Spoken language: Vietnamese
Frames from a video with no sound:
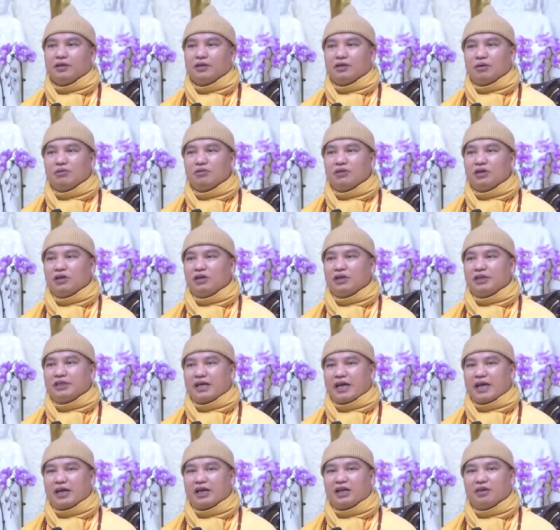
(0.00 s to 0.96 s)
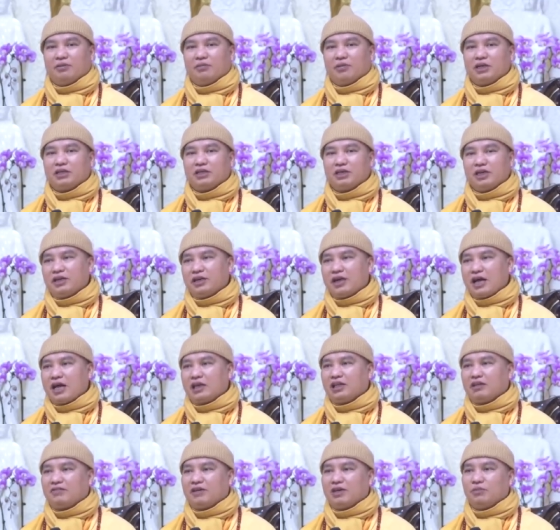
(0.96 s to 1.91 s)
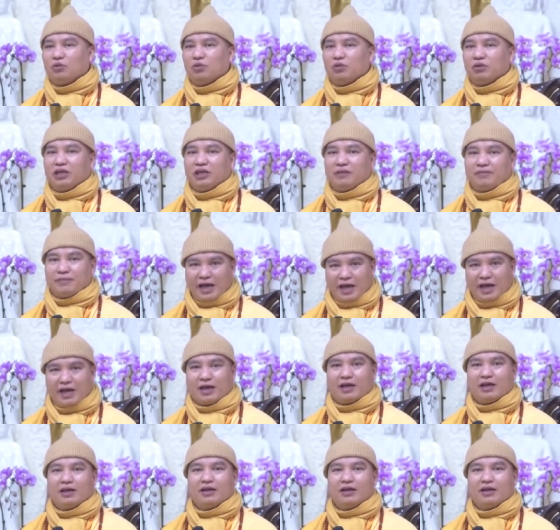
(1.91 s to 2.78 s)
giống như đứa trẻ khi mới sinh ra thì phải bú tí mẹ